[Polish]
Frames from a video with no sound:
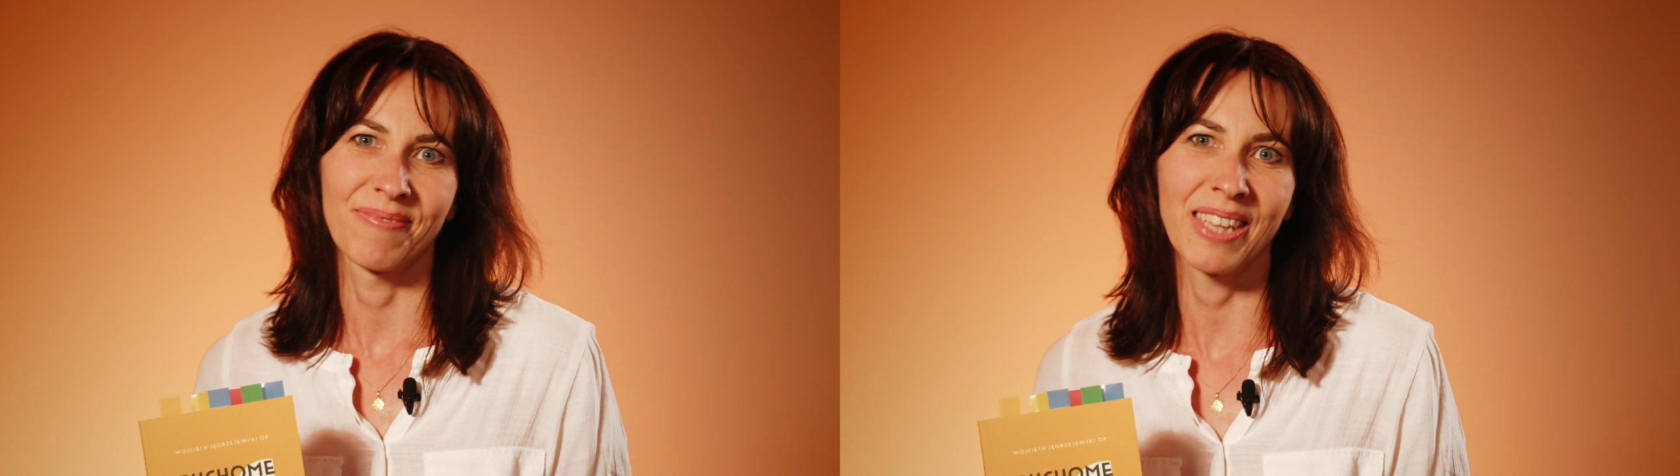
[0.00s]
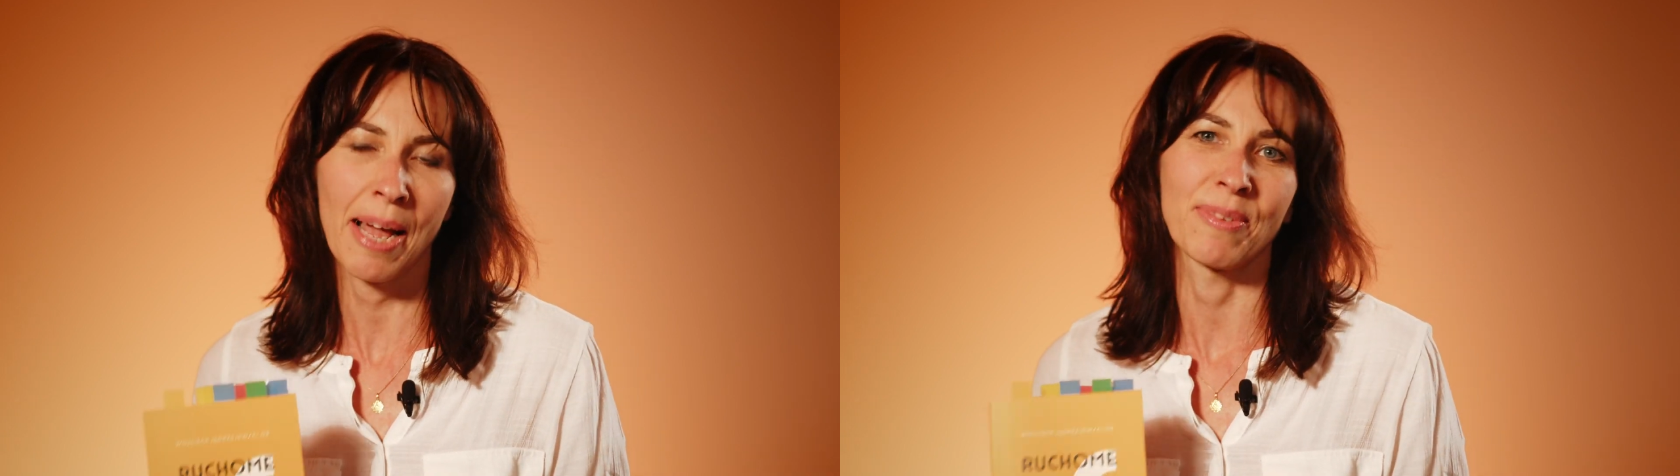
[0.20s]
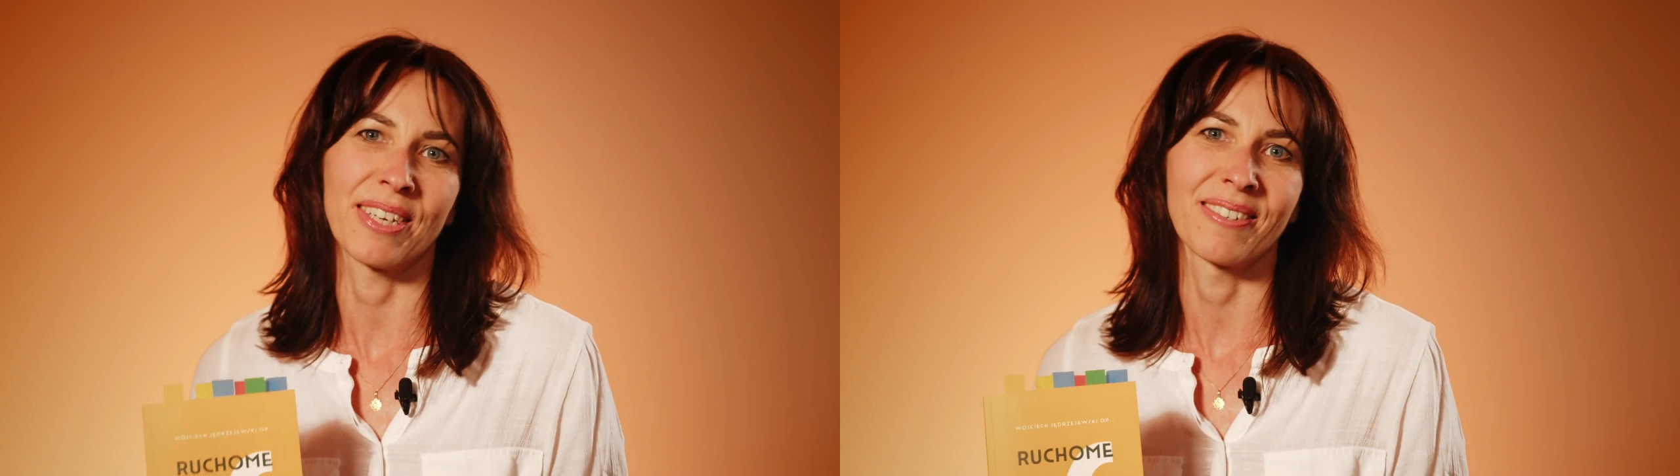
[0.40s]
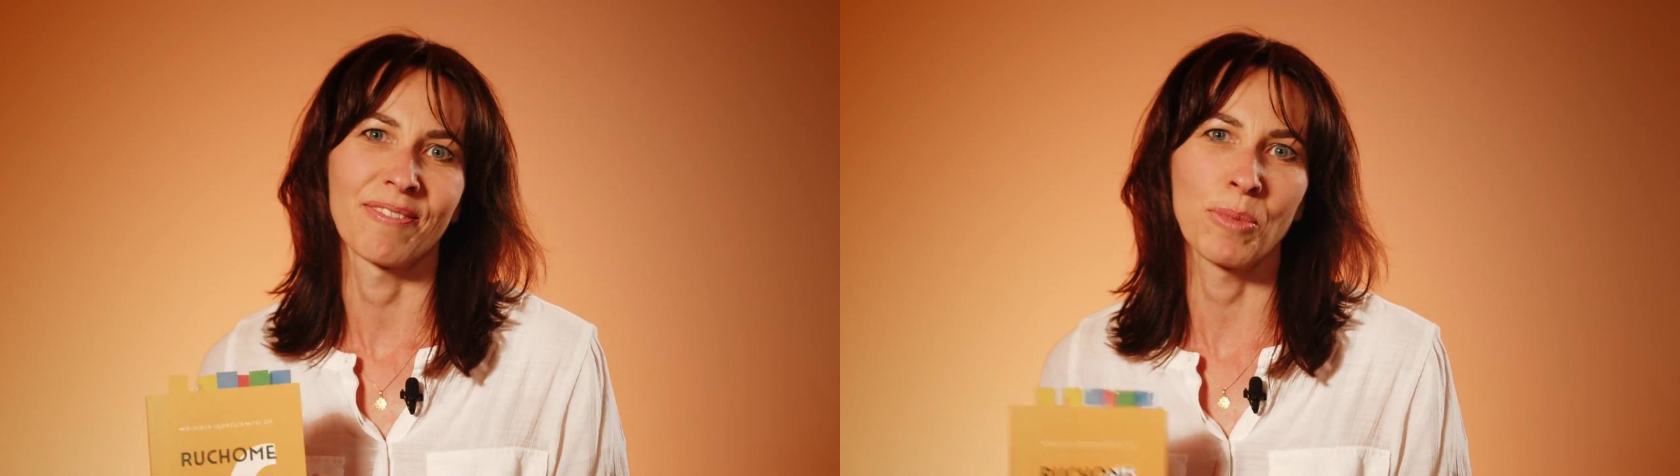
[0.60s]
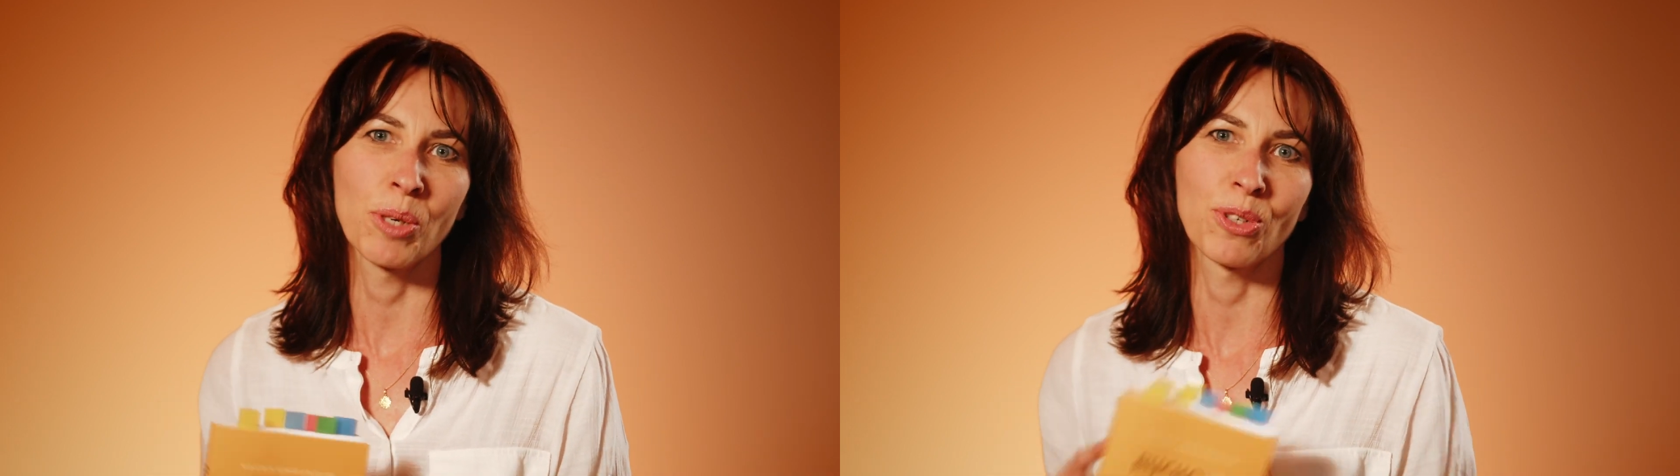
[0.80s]
Dla mnie,
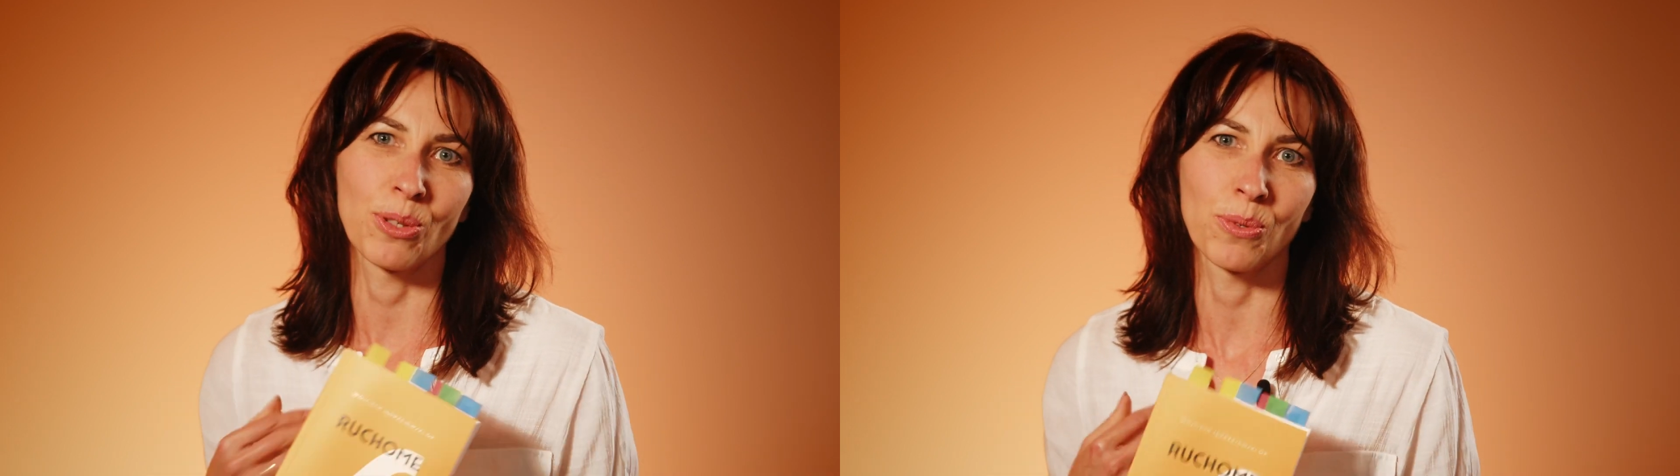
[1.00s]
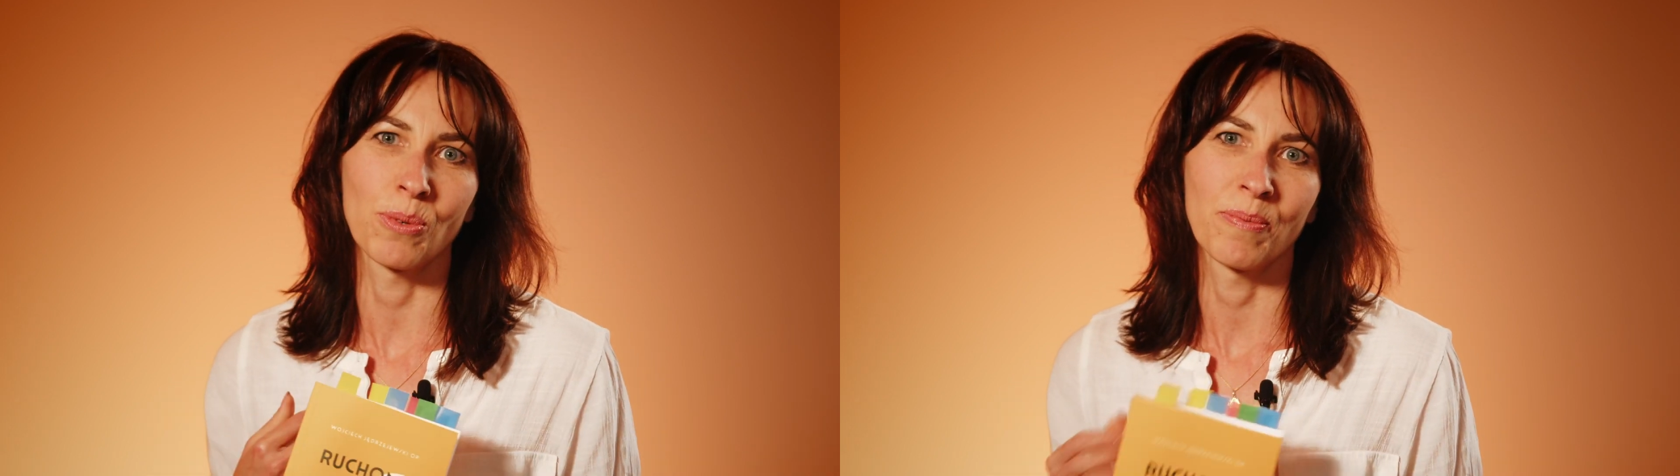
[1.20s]
w moim życiu.